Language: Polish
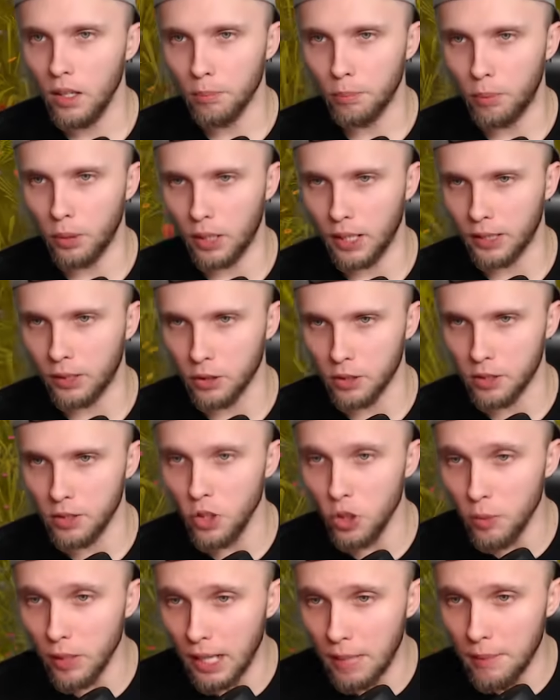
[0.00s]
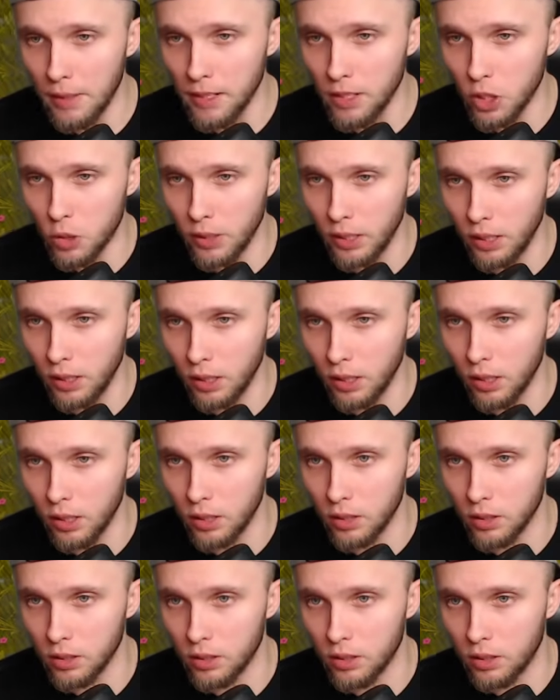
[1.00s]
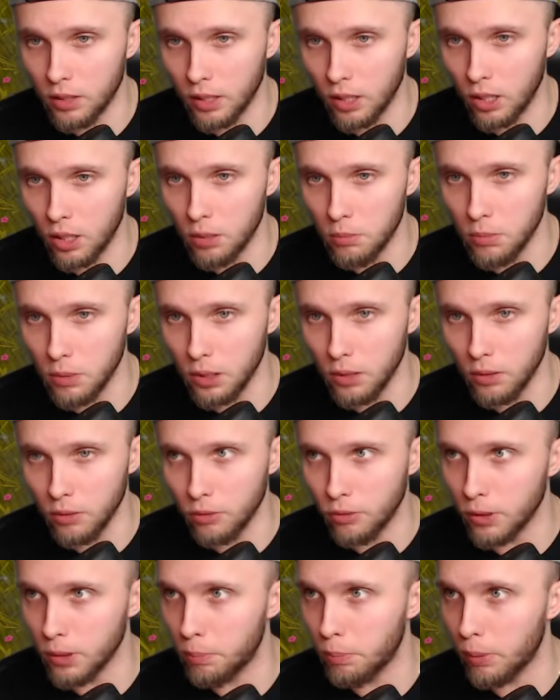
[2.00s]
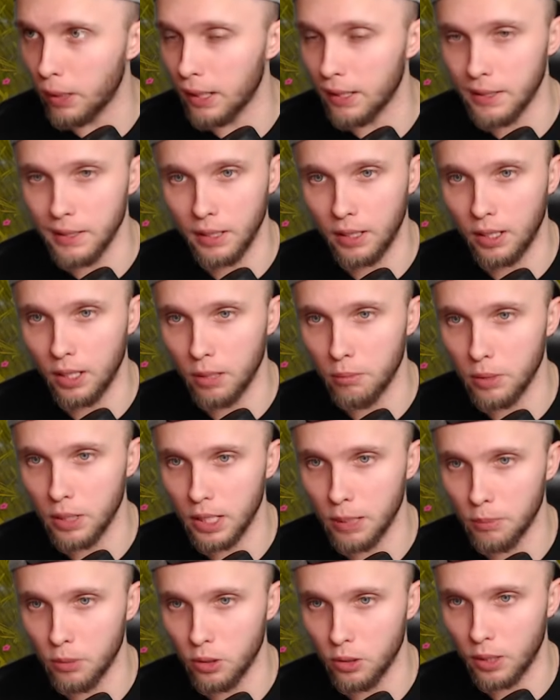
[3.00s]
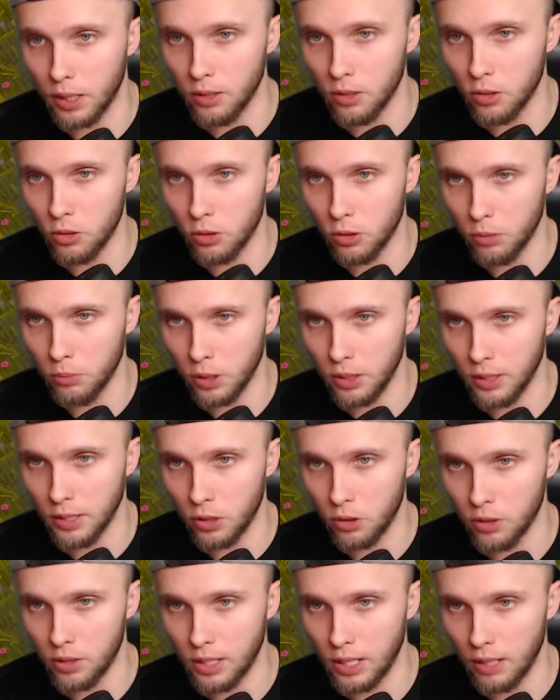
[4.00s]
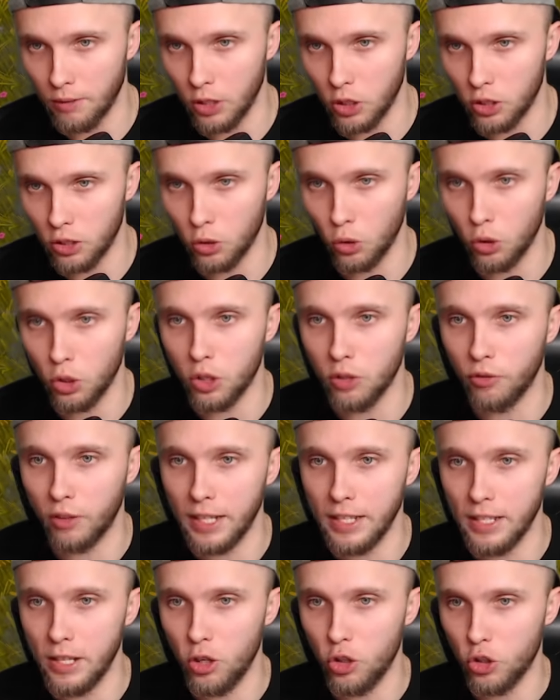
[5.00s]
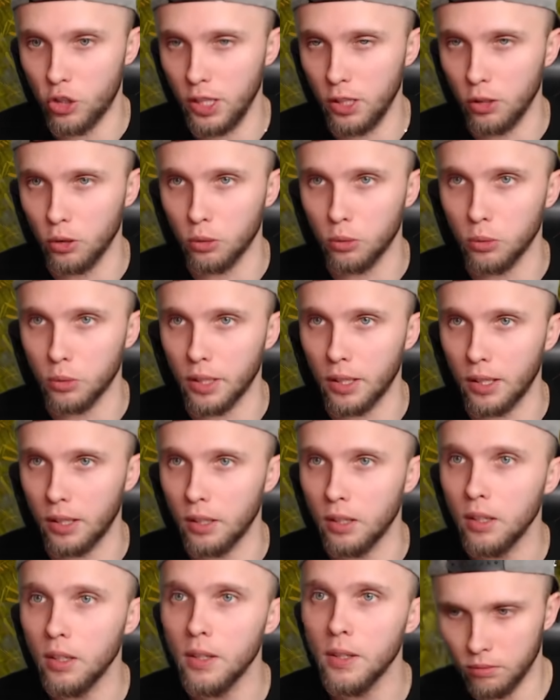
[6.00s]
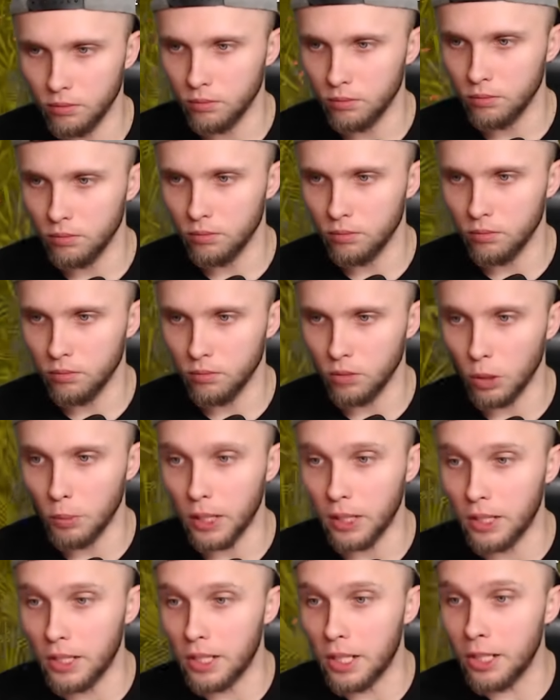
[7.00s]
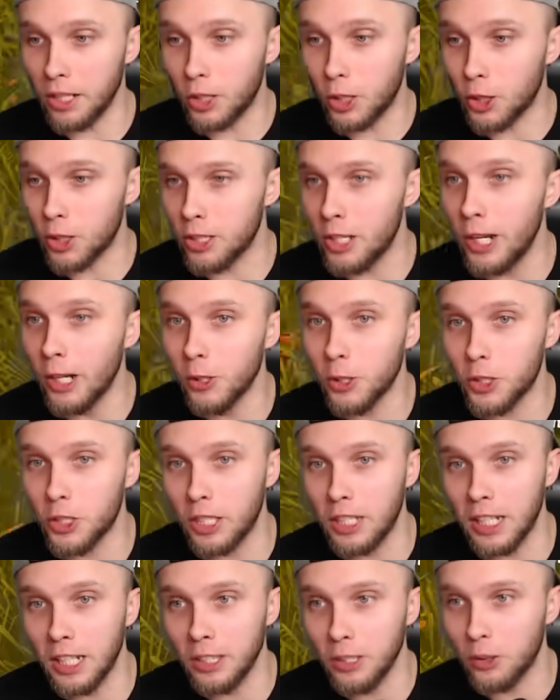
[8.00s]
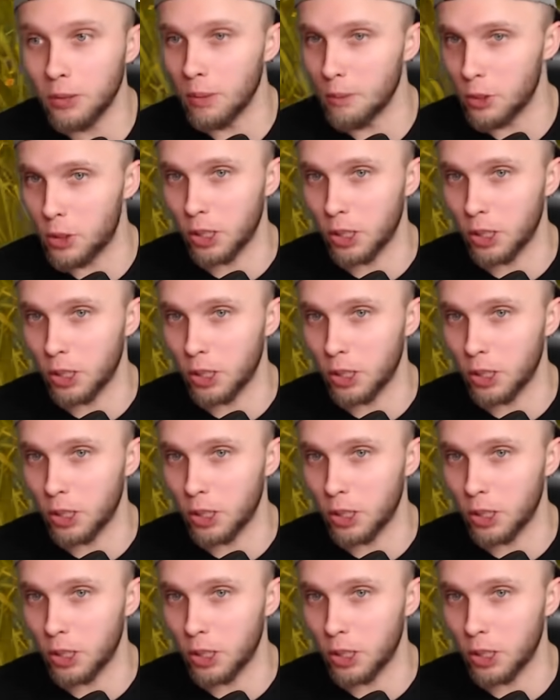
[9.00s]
Poka to, zniszmy kamień, zobaczmy ile z tego mi wypadnie kamienia Przy okazji, żebyśmy mogli zacząć stawiać coś fajniejszego tutaj Dobra, gigantycznej ilości granitu, mamy